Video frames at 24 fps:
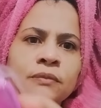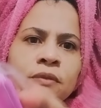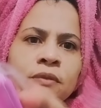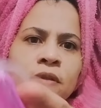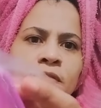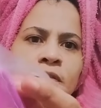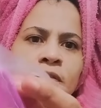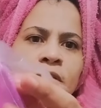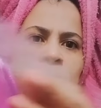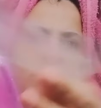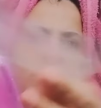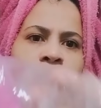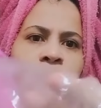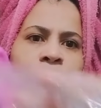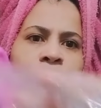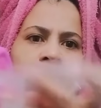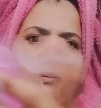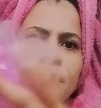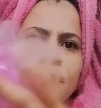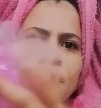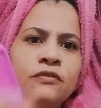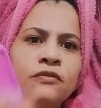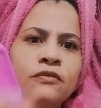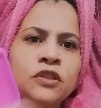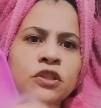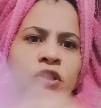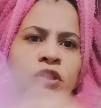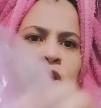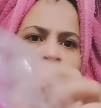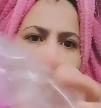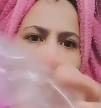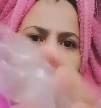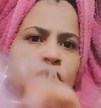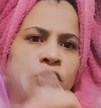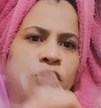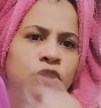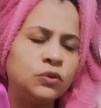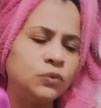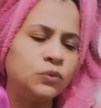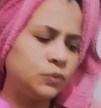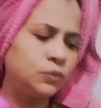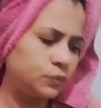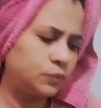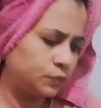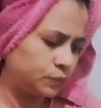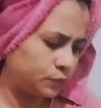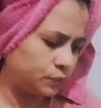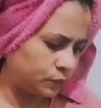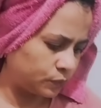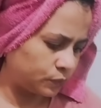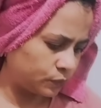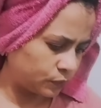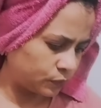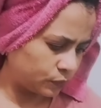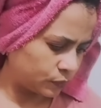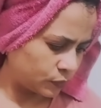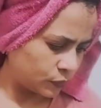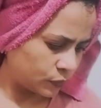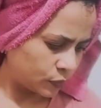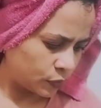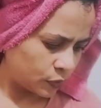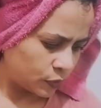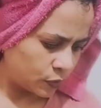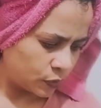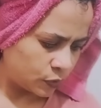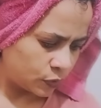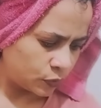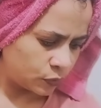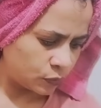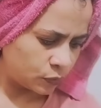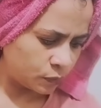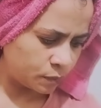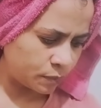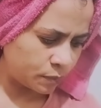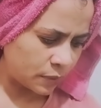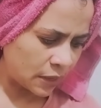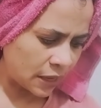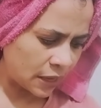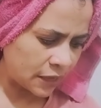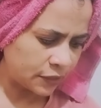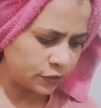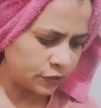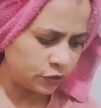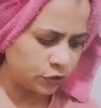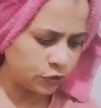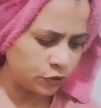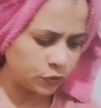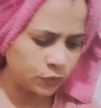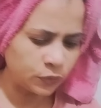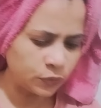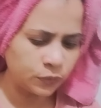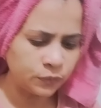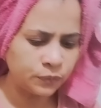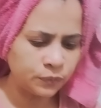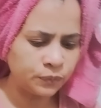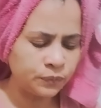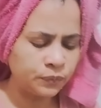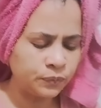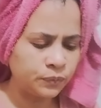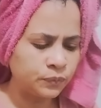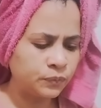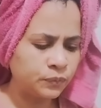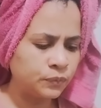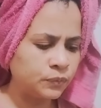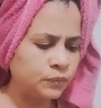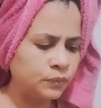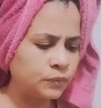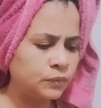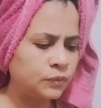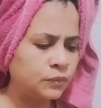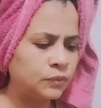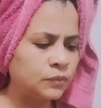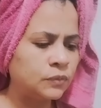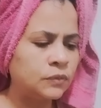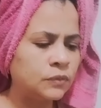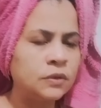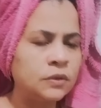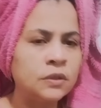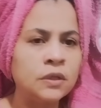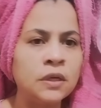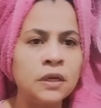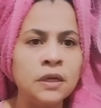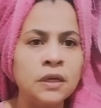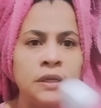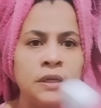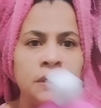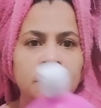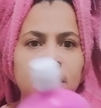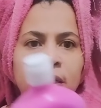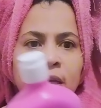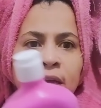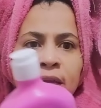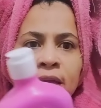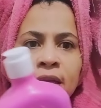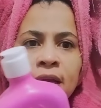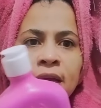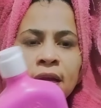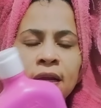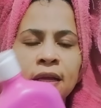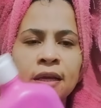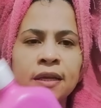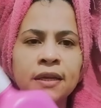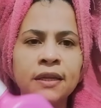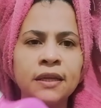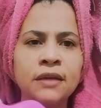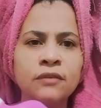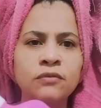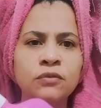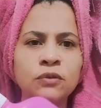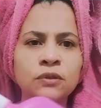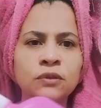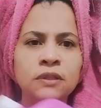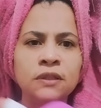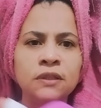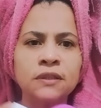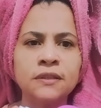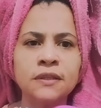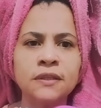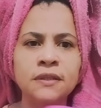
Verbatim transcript: Tá vendo? Bem fechadinho no plástico. E aí, galerinha, vocês